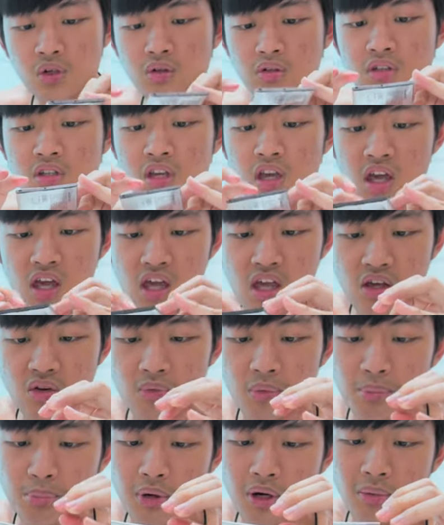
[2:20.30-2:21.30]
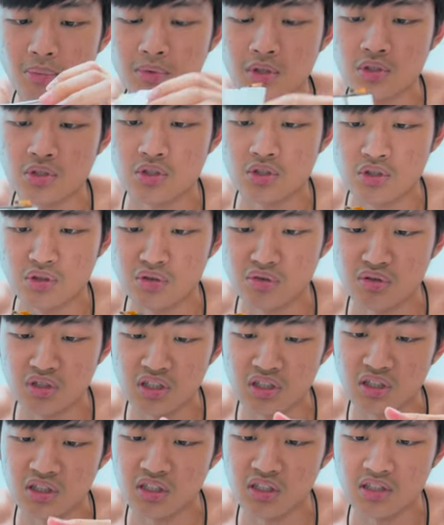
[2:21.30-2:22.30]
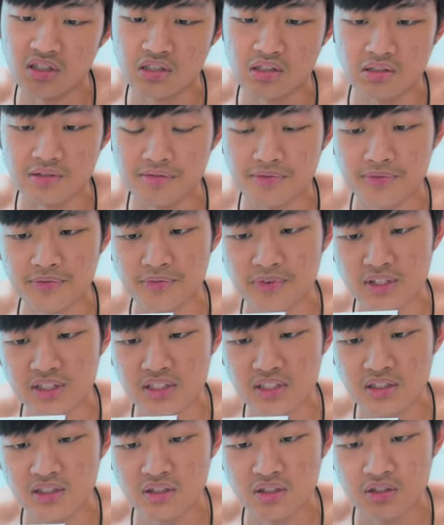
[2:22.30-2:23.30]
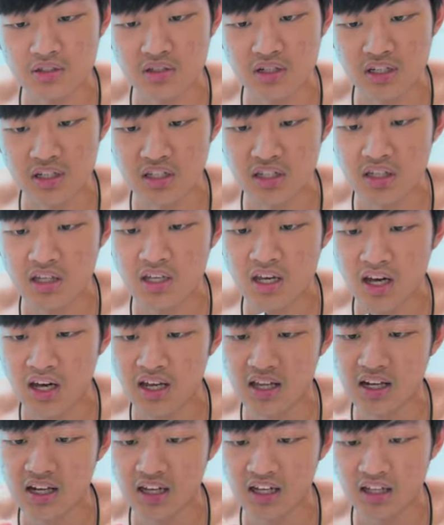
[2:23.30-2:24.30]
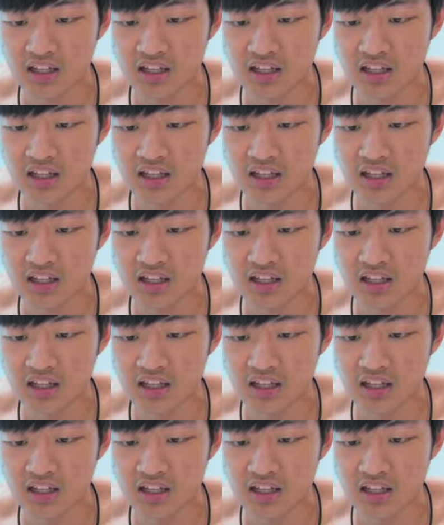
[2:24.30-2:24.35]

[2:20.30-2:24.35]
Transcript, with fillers: OK，我们把我们的 Sony 电池分离开来